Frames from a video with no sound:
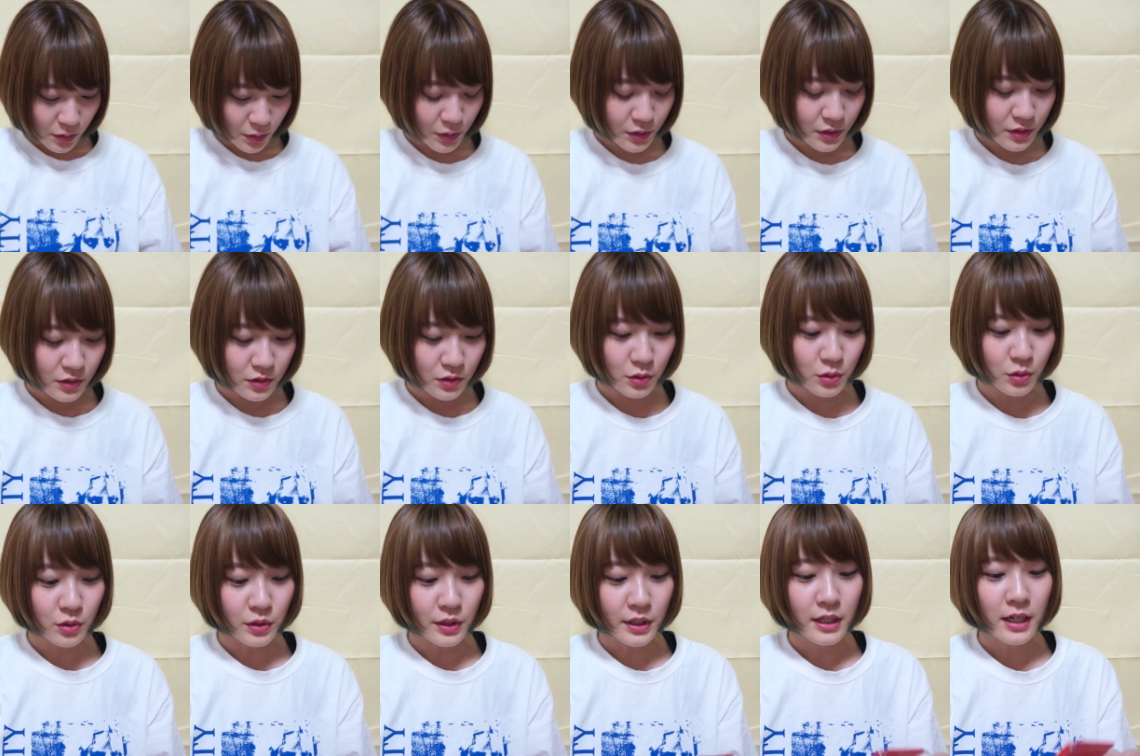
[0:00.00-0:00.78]
ほい
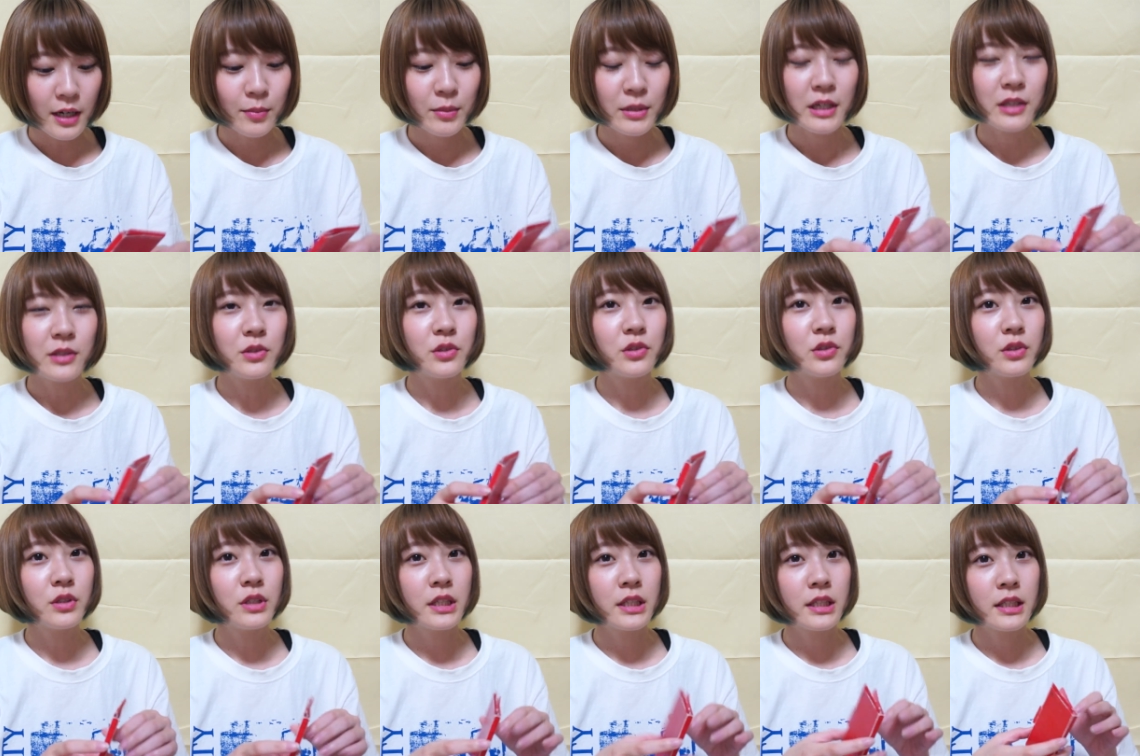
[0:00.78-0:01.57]
ちょっとねカメラの
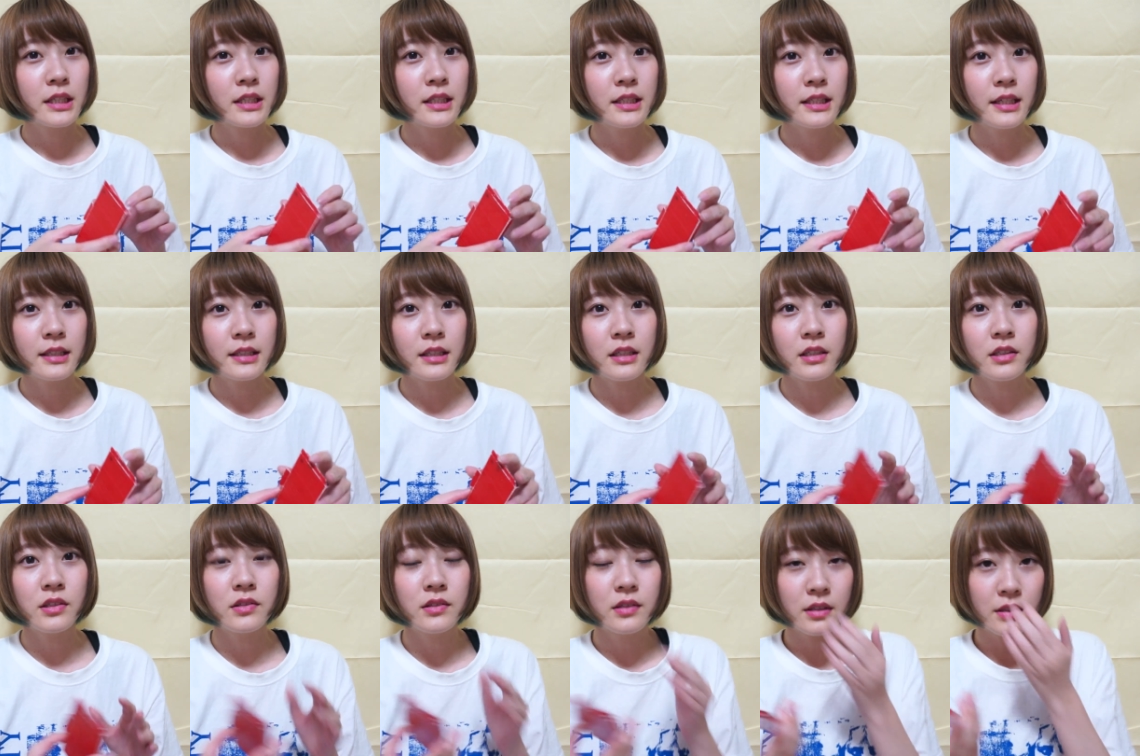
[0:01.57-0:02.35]
充電が切れた
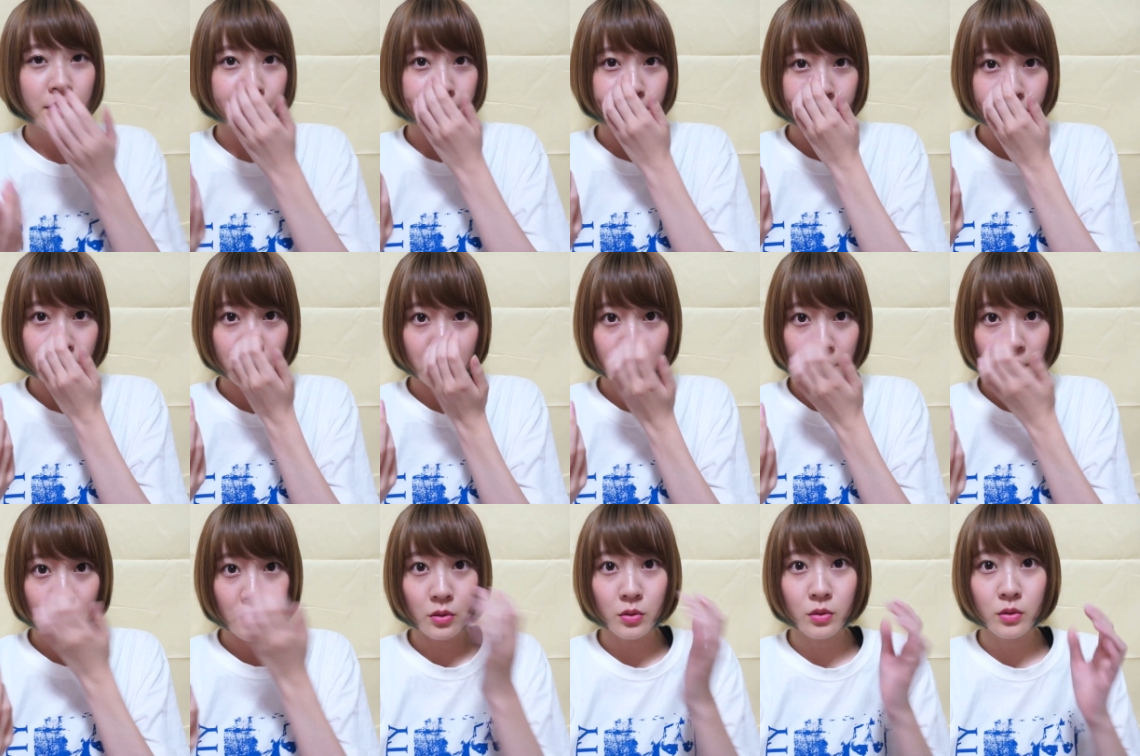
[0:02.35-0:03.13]
りしてあ
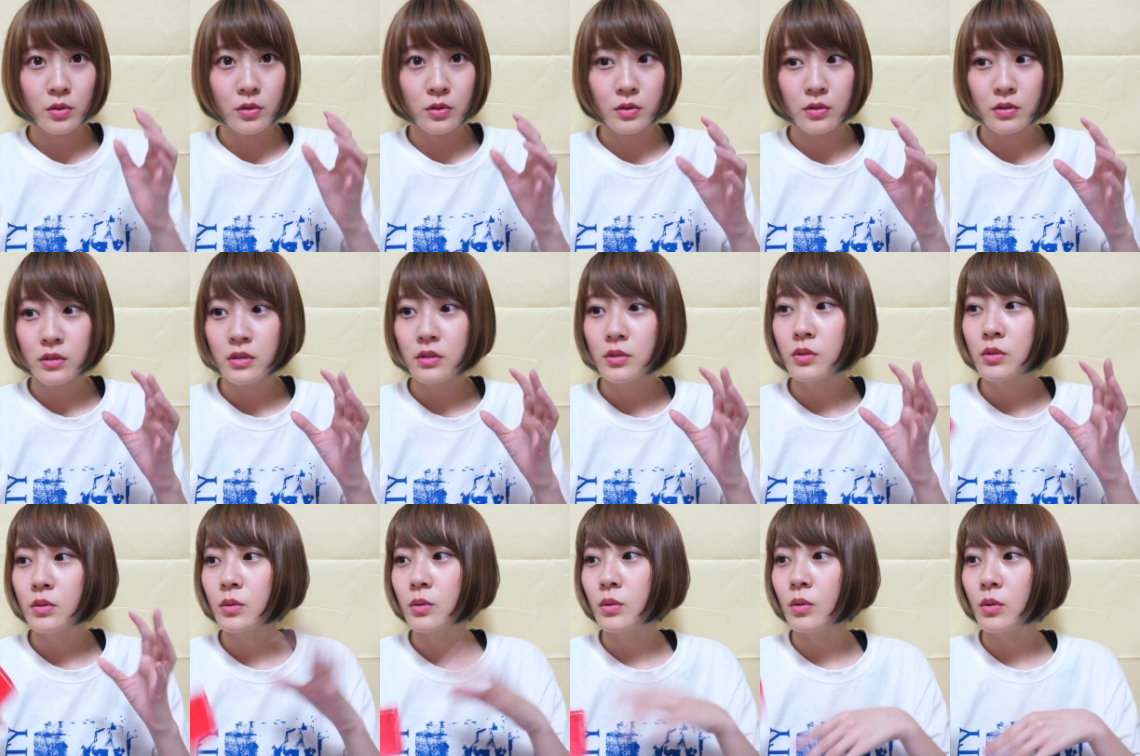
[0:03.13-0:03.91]

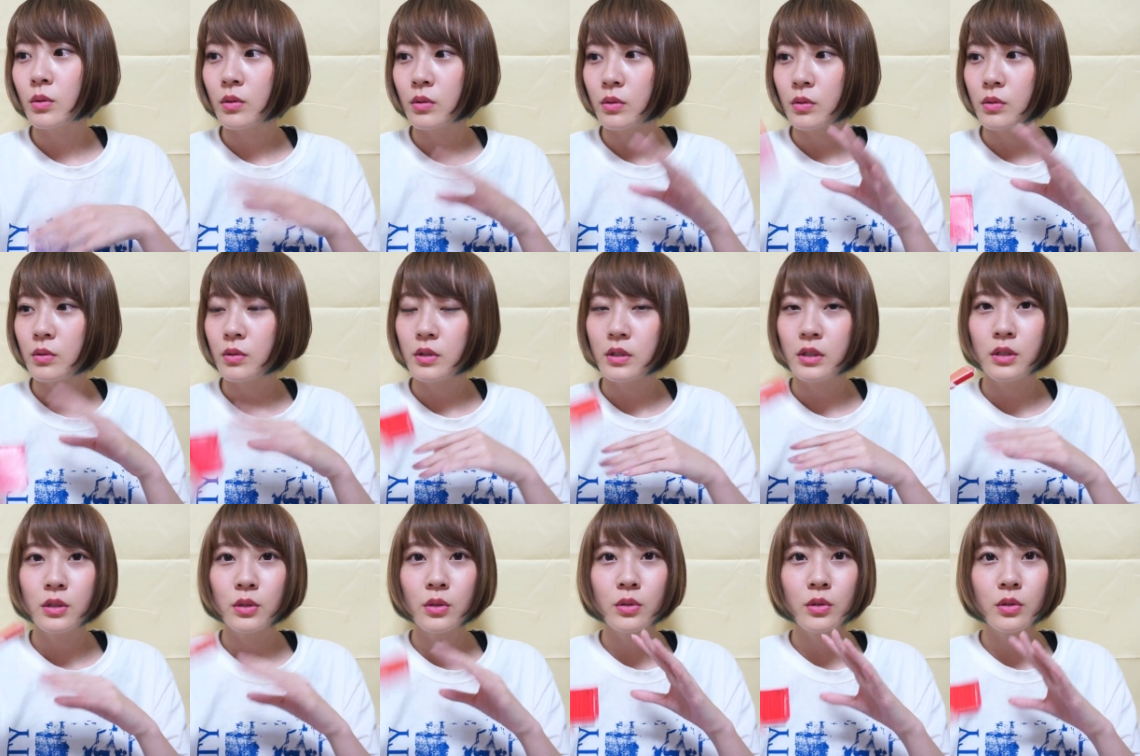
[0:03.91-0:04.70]
のー
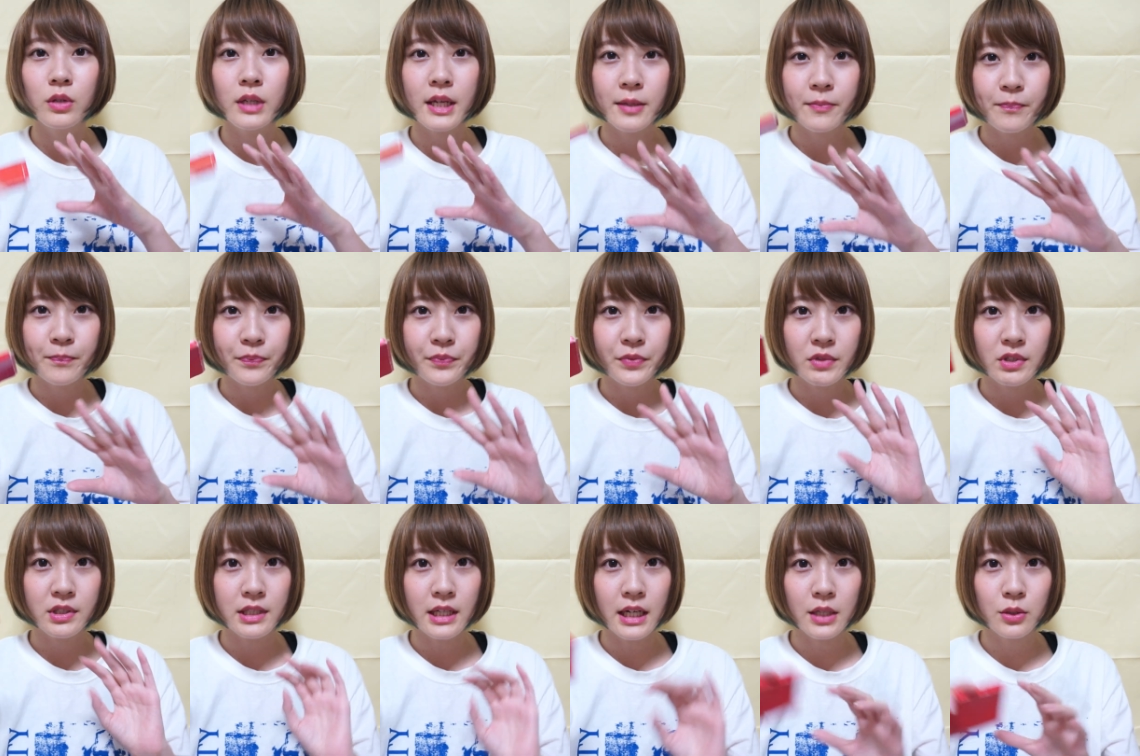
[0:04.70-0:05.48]
色のね
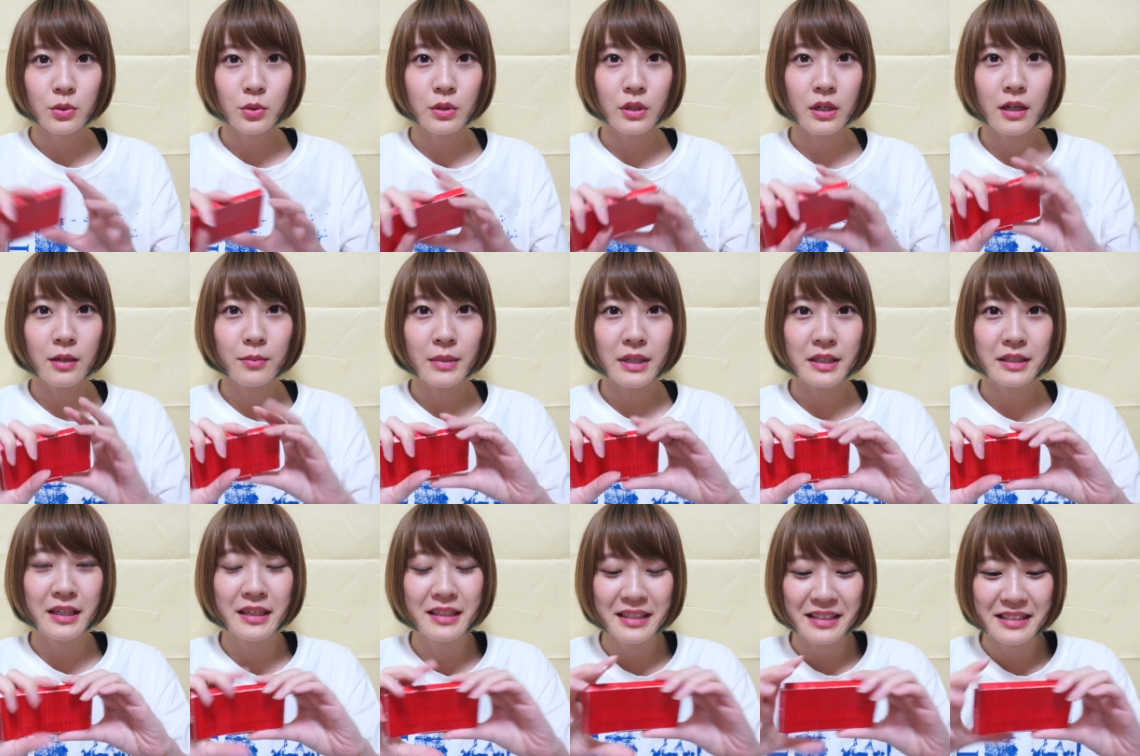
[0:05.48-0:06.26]
違いとかが
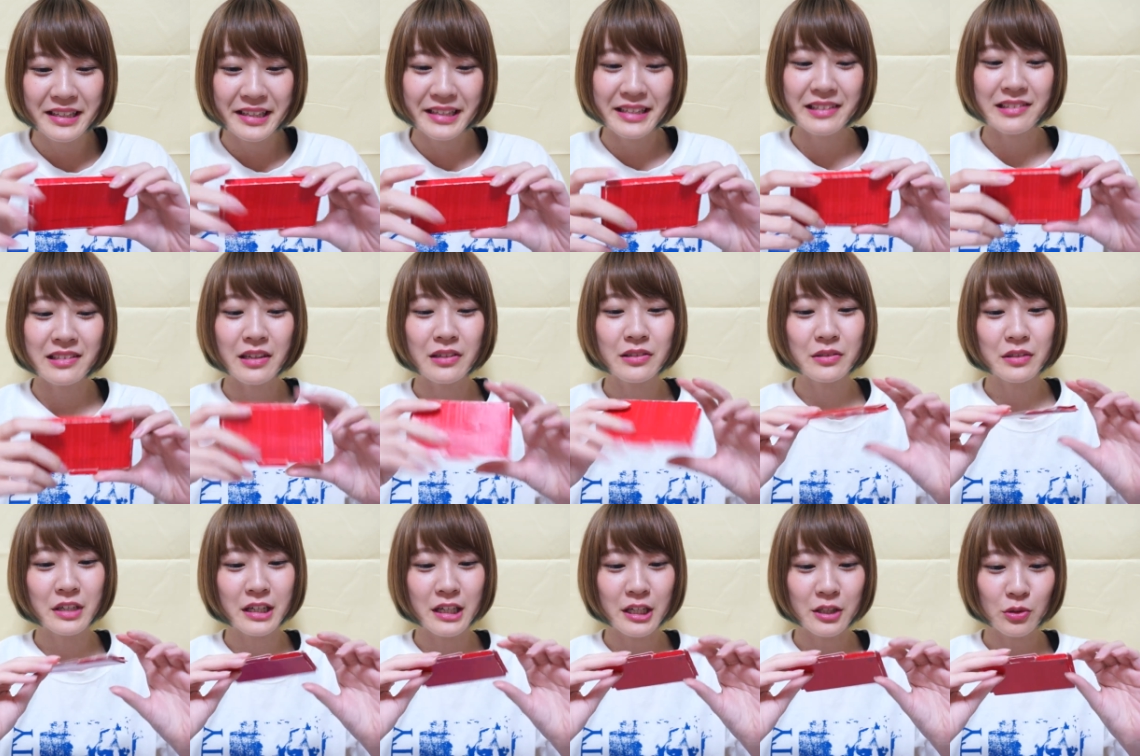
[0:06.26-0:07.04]
また出てきちゃ
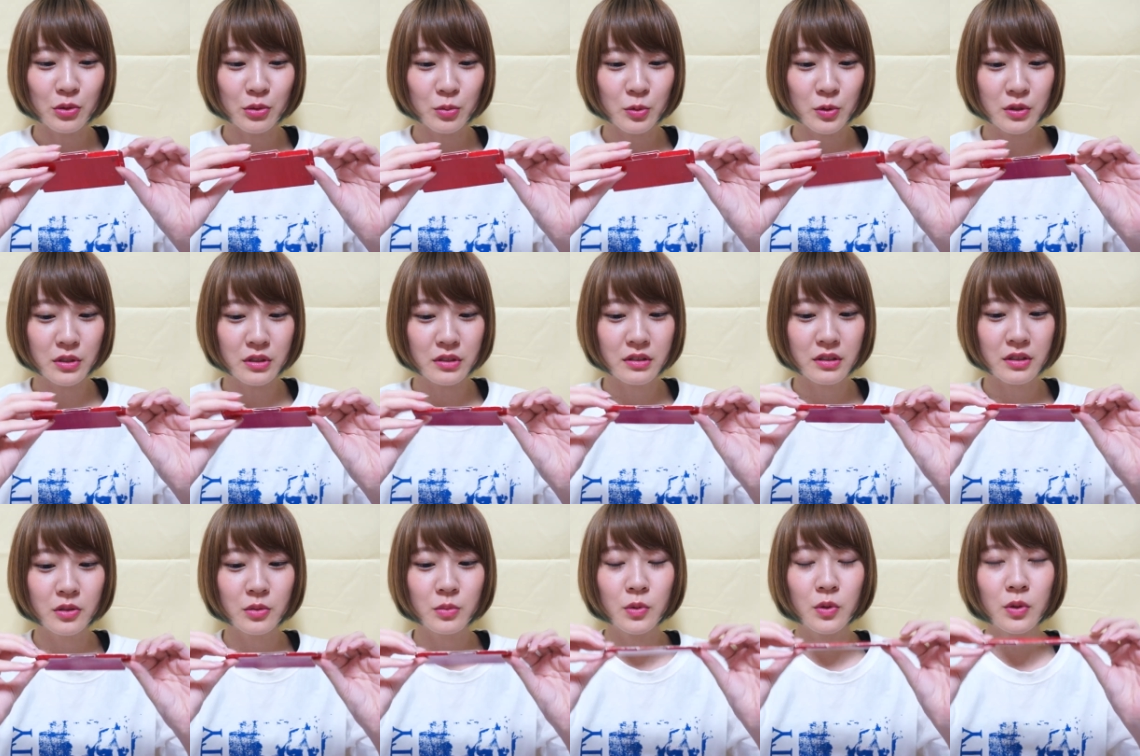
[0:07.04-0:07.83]
うかなと思うんです
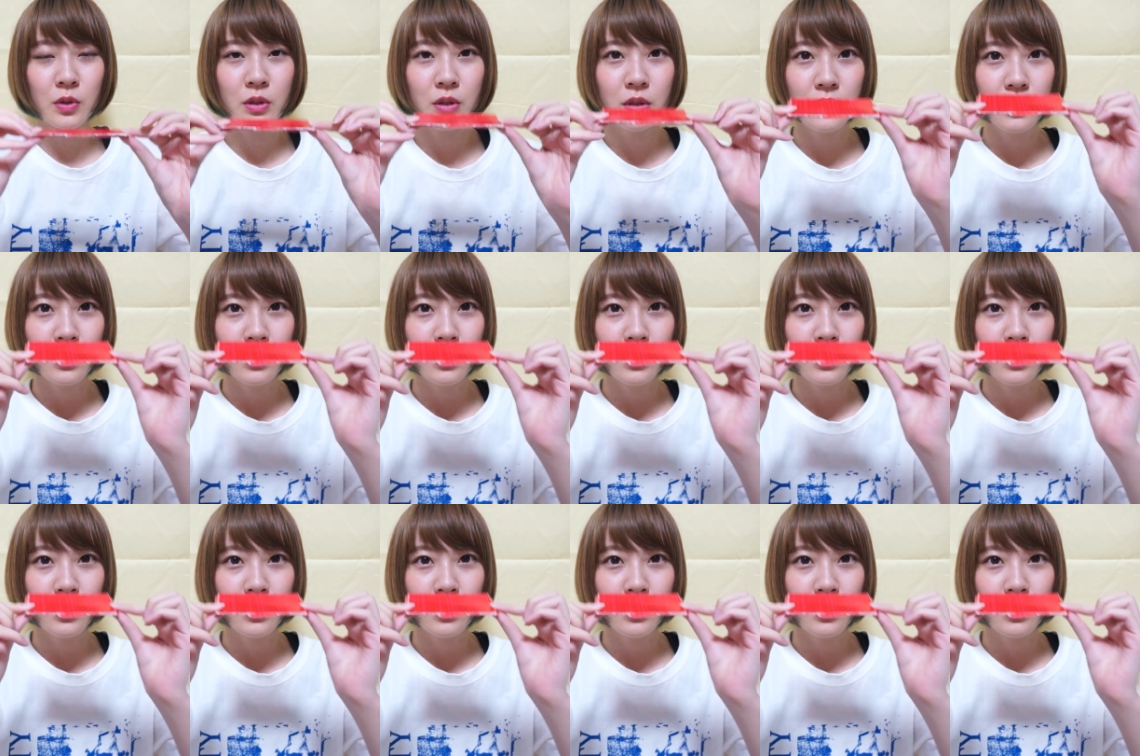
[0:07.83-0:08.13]
けども